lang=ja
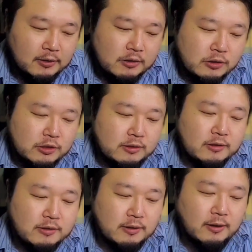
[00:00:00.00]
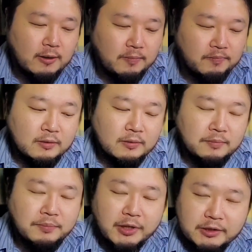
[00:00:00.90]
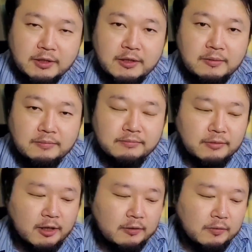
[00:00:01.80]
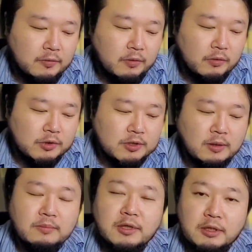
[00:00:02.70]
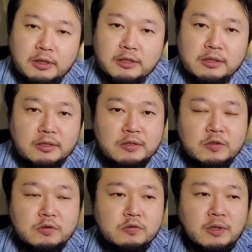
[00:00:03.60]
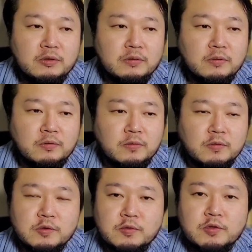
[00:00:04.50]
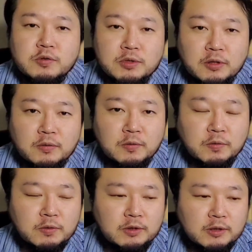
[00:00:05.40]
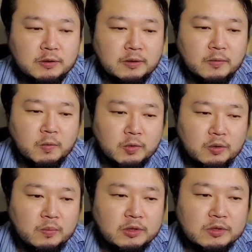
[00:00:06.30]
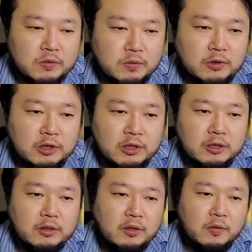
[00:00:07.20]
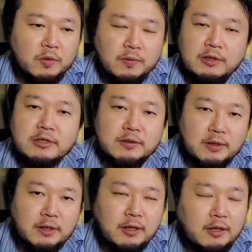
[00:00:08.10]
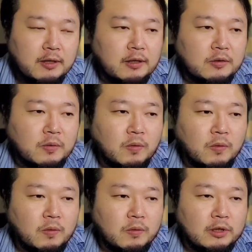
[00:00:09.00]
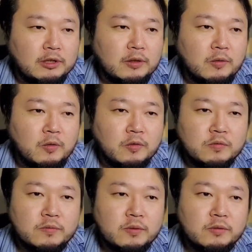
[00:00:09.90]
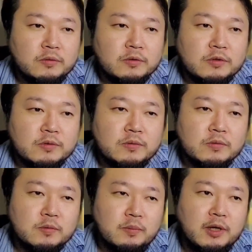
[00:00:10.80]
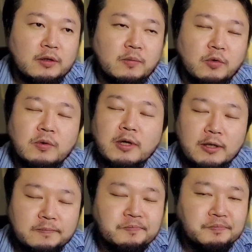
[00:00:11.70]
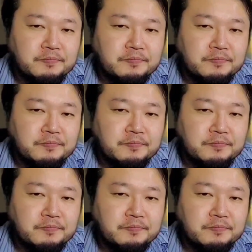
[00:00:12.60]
そしてですね、バッテリー。6000mAh で 30W の高速充電ということになっております。で、これはですね、歴代のROG Phone 2前のものかな。